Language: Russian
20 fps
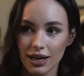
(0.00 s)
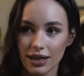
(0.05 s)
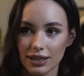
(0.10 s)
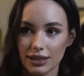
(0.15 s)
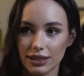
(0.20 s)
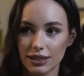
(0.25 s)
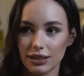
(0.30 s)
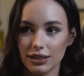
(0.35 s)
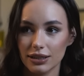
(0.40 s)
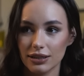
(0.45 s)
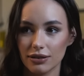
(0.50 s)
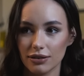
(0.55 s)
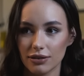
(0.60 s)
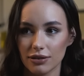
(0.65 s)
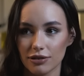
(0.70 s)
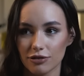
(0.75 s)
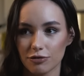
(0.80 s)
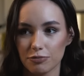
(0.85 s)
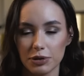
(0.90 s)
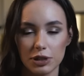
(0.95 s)

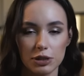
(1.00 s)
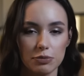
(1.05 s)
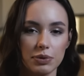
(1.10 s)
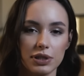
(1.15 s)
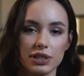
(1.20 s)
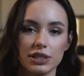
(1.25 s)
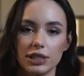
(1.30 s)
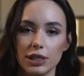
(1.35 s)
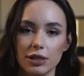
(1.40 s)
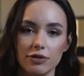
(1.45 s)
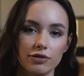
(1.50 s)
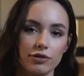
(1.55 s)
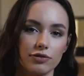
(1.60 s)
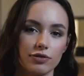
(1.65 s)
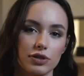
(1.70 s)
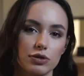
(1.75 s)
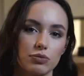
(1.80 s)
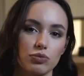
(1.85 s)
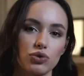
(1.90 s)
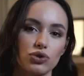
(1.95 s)
и в перспективе,
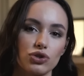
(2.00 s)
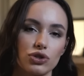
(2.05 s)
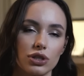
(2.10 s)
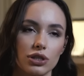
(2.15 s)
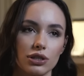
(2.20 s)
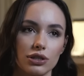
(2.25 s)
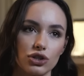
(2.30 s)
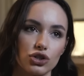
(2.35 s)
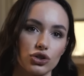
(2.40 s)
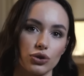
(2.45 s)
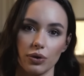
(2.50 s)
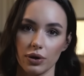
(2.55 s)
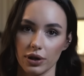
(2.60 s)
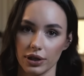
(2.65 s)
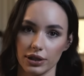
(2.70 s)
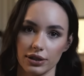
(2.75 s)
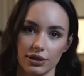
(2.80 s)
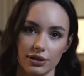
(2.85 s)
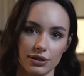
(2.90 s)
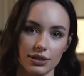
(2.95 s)
возможно, еще
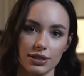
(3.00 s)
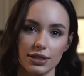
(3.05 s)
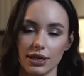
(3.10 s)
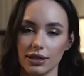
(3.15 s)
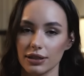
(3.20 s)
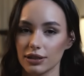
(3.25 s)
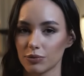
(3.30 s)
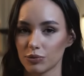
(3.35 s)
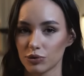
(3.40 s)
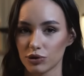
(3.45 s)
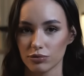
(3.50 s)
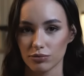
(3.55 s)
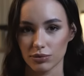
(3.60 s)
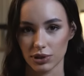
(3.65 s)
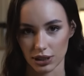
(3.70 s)
какие-то десерты будем